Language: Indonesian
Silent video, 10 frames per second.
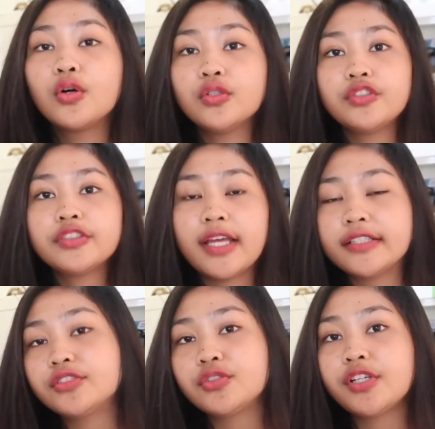untuk
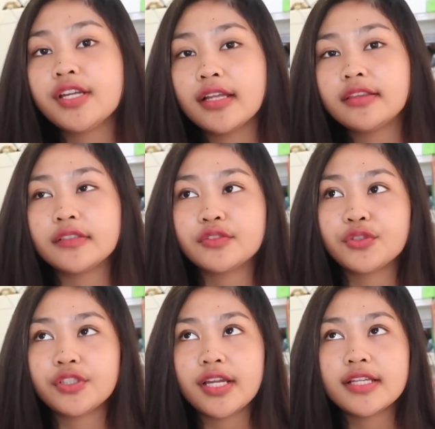tekstur dia
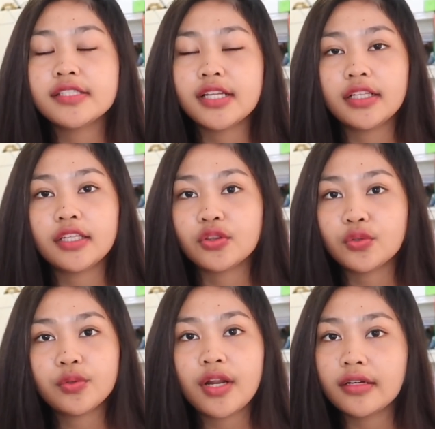teksturnya gel
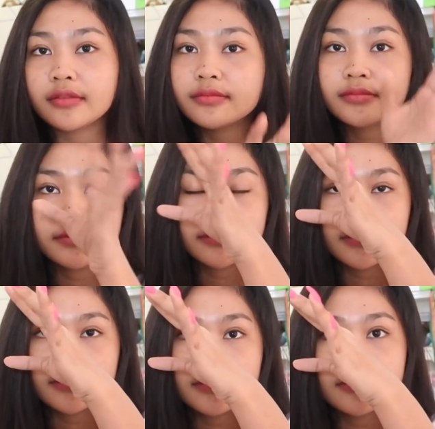gitu dan
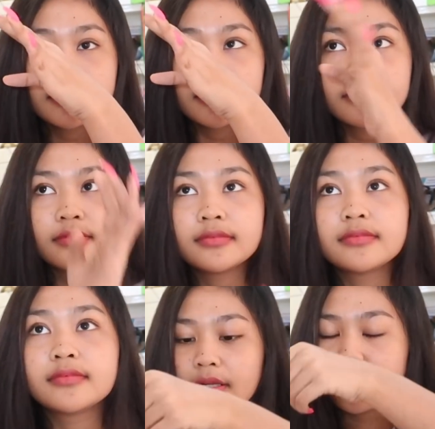
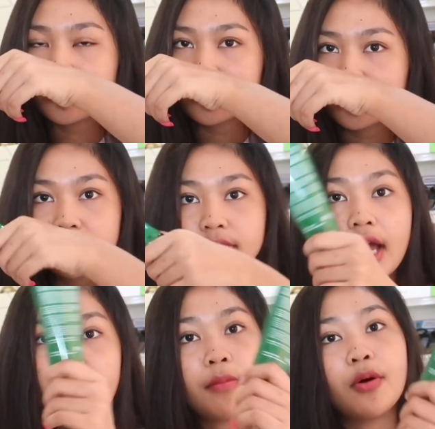bener
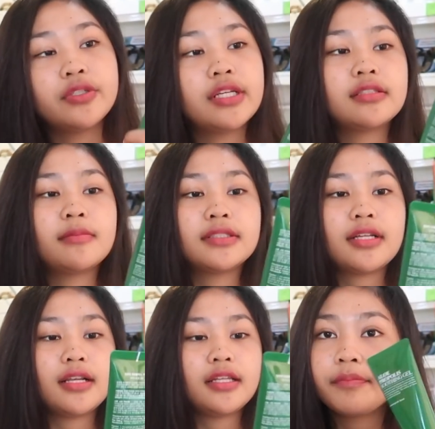nggak ada baunya sama
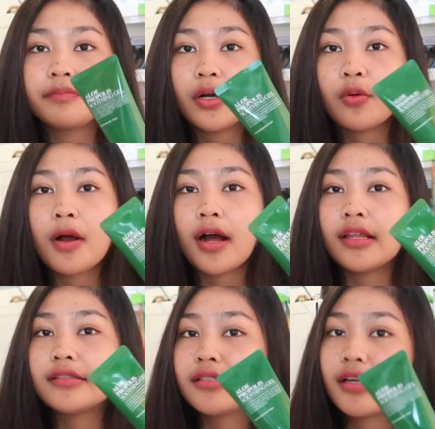sekali aku
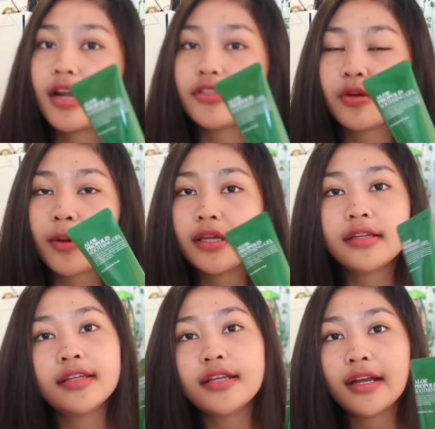bakalan segera coba
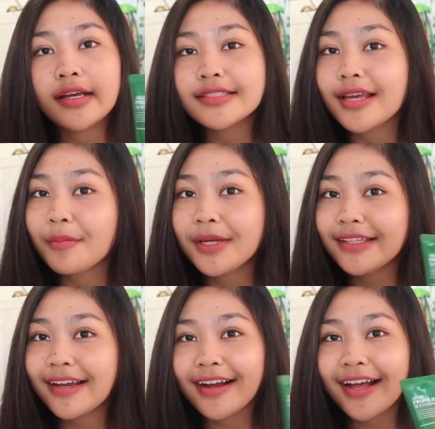ini dan kasih
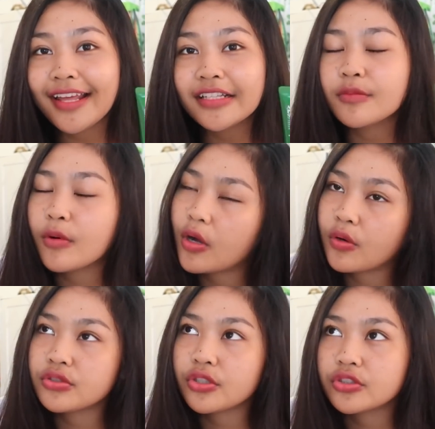update-nya ke kalian semoga
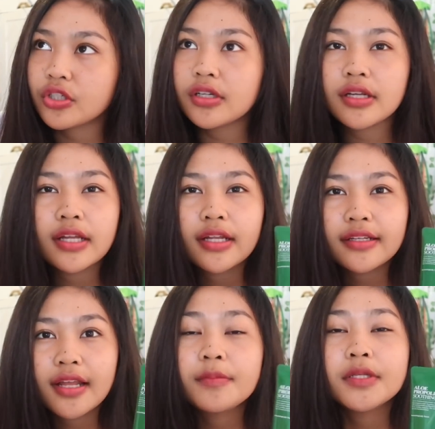aku cocok
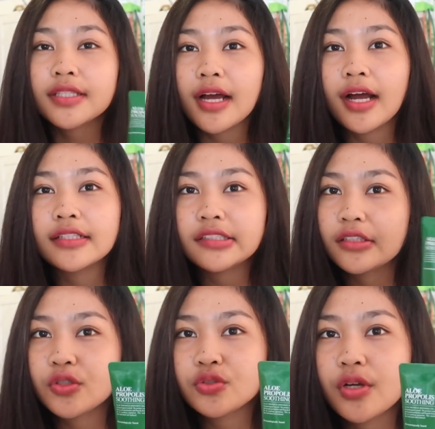dan bisa ngasih
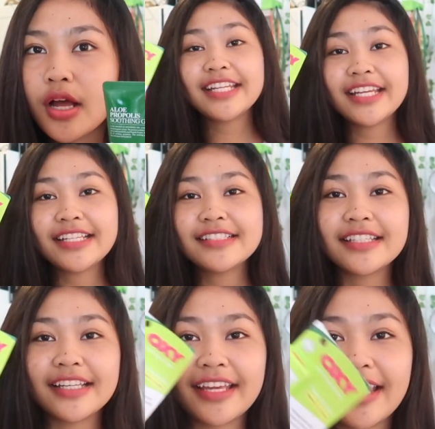tahu juga di ini
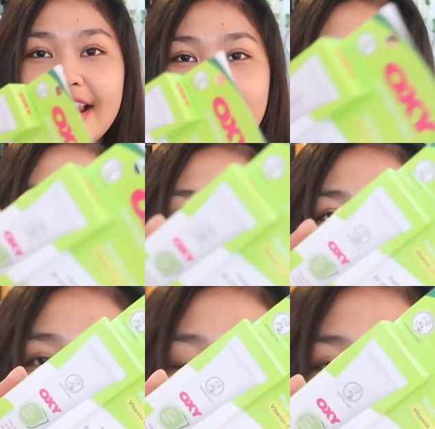skincare
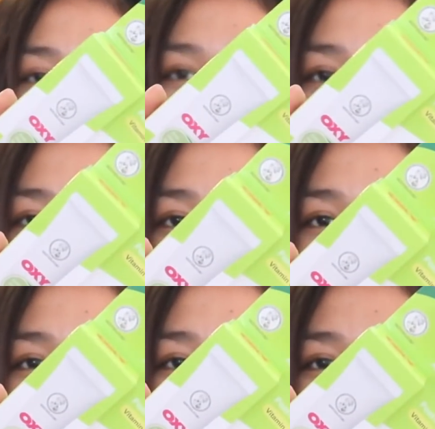lagi dari
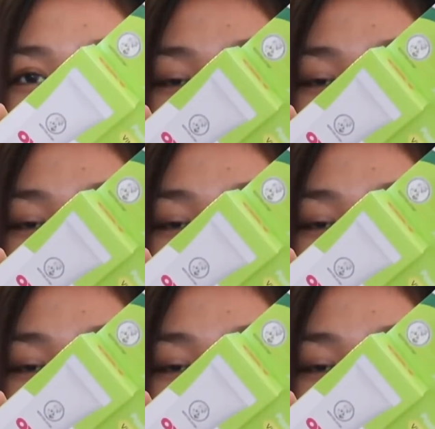Oxy